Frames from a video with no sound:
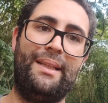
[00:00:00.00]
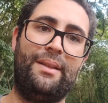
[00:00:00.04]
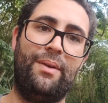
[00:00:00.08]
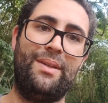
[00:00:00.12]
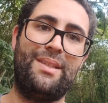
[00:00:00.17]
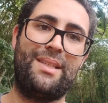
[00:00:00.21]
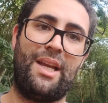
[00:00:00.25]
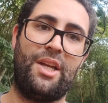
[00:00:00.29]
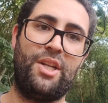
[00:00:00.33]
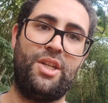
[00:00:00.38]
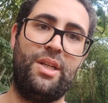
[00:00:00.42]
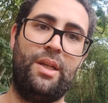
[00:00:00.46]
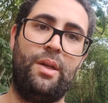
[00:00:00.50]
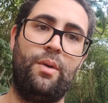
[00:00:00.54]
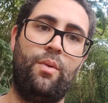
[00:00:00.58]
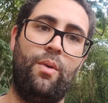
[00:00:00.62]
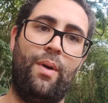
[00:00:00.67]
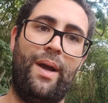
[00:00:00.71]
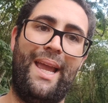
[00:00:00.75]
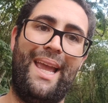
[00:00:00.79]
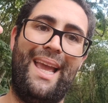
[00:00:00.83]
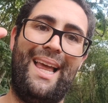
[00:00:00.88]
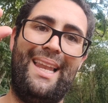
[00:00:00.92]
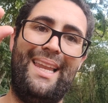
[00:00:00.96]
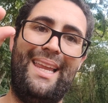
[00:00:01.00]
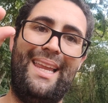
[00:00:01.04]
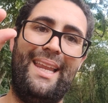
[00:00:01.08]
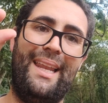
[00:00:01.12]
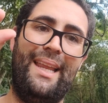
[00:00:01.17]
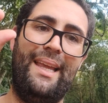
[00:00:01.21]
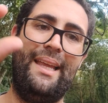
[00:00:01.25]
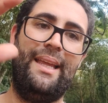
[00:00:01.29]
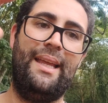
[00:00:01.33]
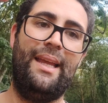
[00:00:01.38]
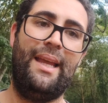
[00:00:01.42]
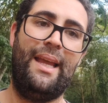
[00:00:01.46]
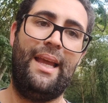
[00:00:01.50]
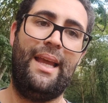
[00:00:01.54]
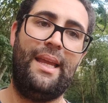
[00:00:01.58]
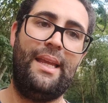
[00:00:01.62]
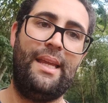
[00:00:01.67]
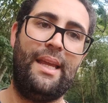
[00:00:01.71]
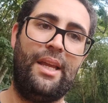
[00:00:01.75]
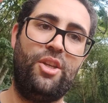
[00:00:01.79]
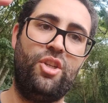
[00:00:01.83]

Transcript: então esse cachilho com realeira e